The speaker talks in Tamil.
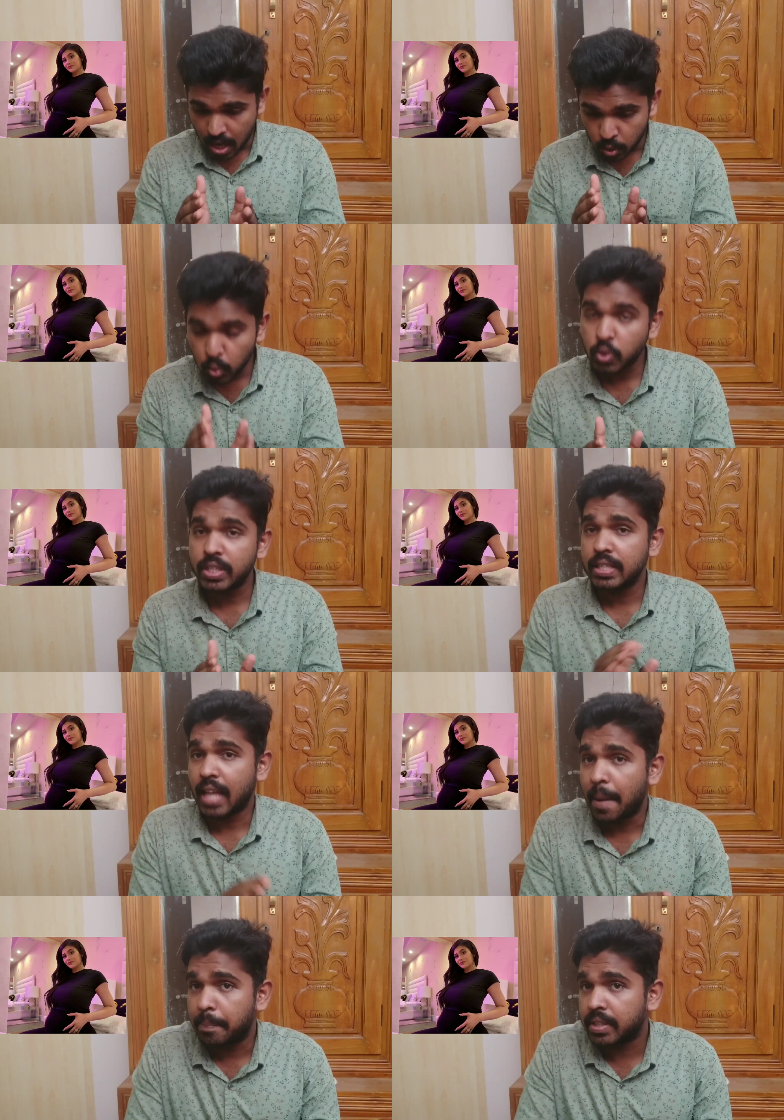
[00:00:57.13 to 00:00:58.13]
நூற்றி
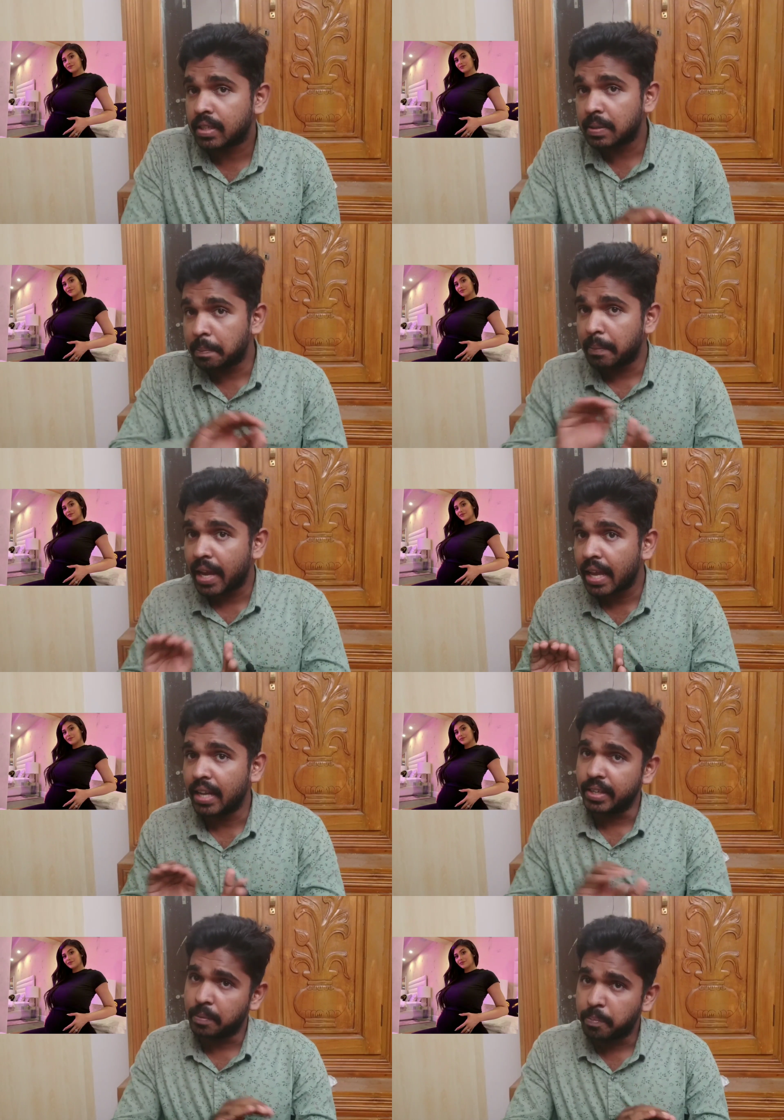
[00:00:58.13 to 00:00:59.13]
நாற்பதுக்கு
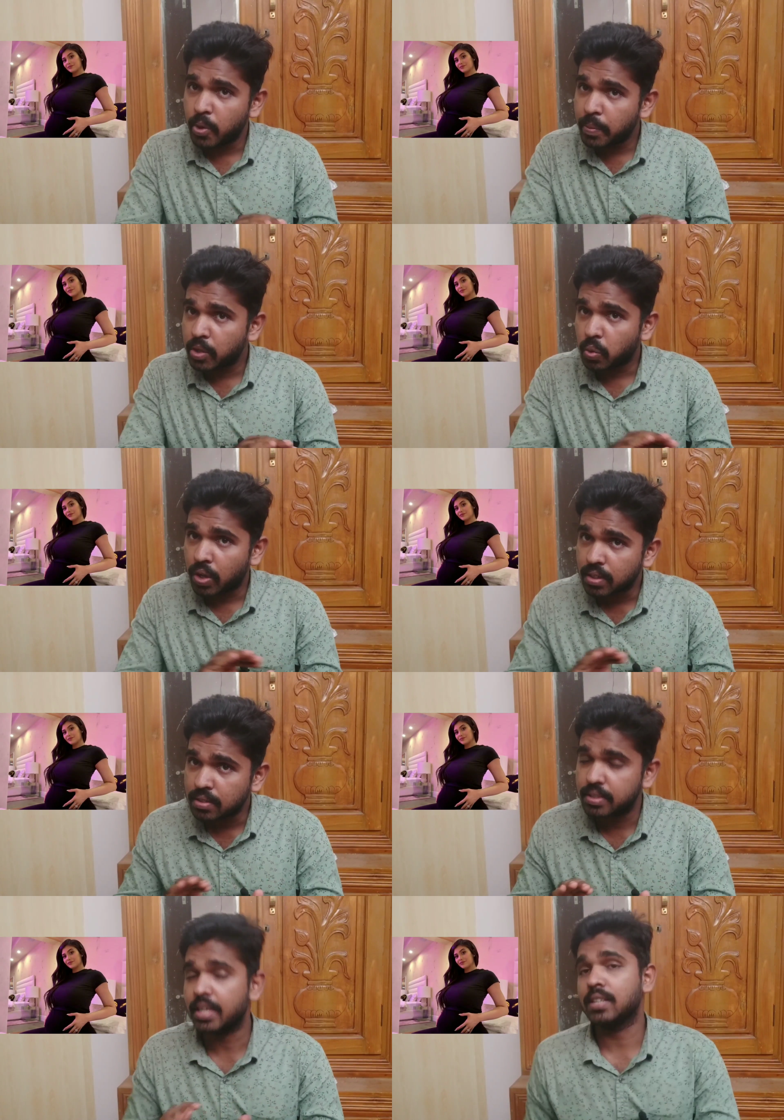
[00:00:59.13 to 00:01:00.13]
மேலே எப்போவுமே
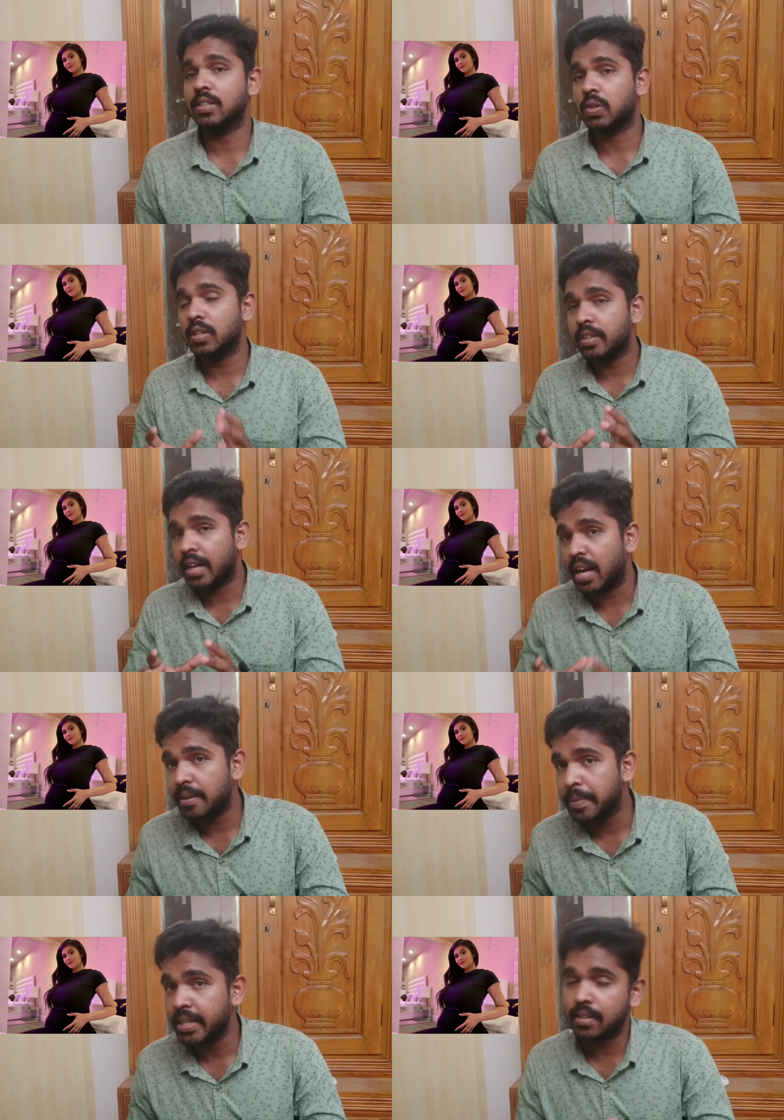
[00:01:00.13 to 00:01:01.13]
தொடர்ச்சியாக அந்த குழந்தையோட
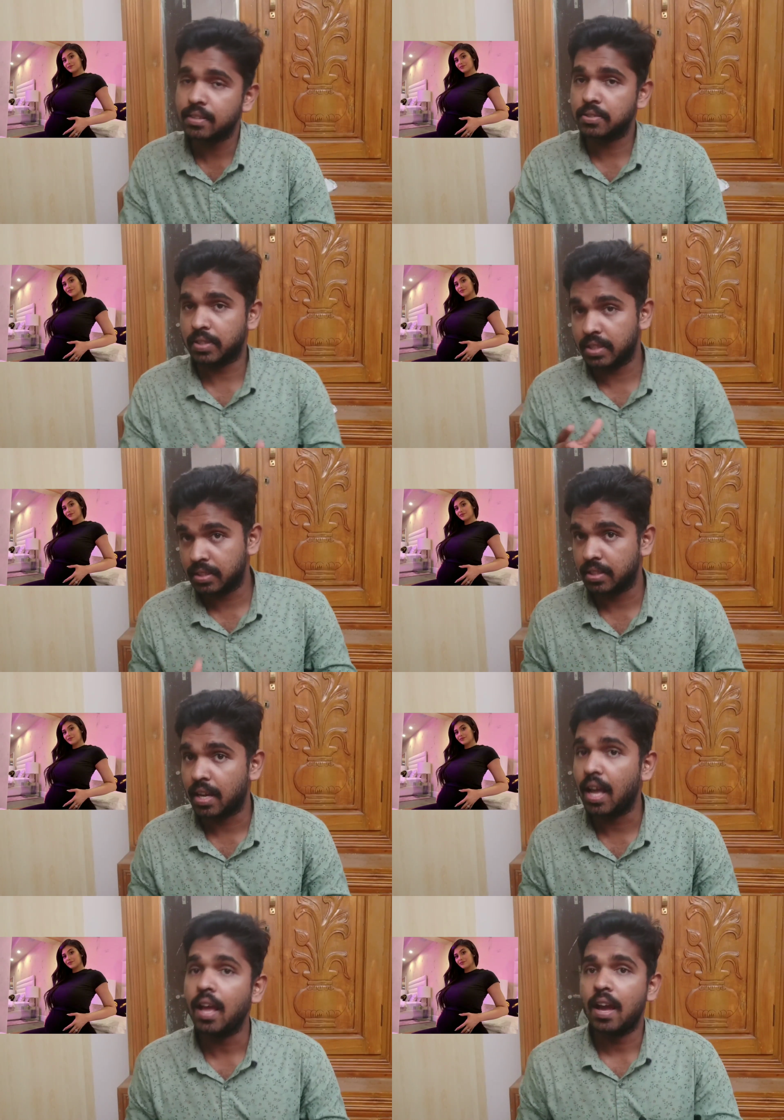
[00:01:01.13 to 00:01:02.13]
ஹார்ட் பீட் இருந்துச்சு
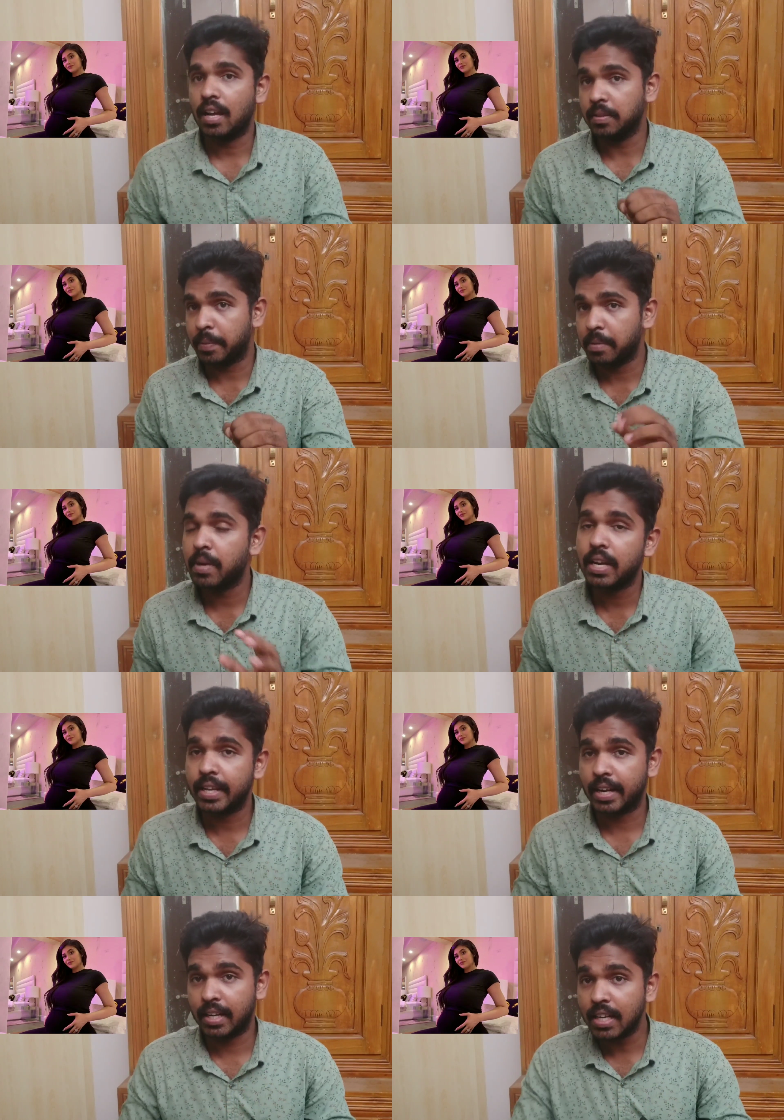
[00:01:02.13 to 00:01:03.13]
வந்துச்சுன்னா அது பெரும்பாலான
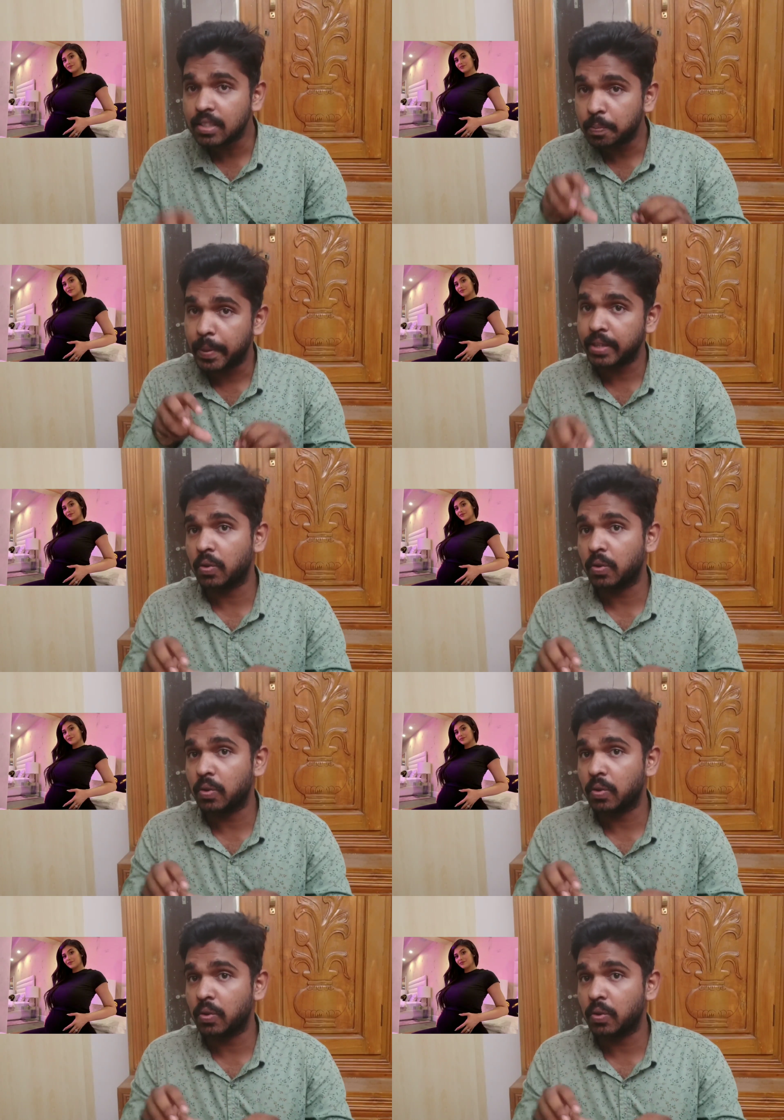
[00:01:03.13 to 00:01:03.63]
நேரங்களில் அது பெண்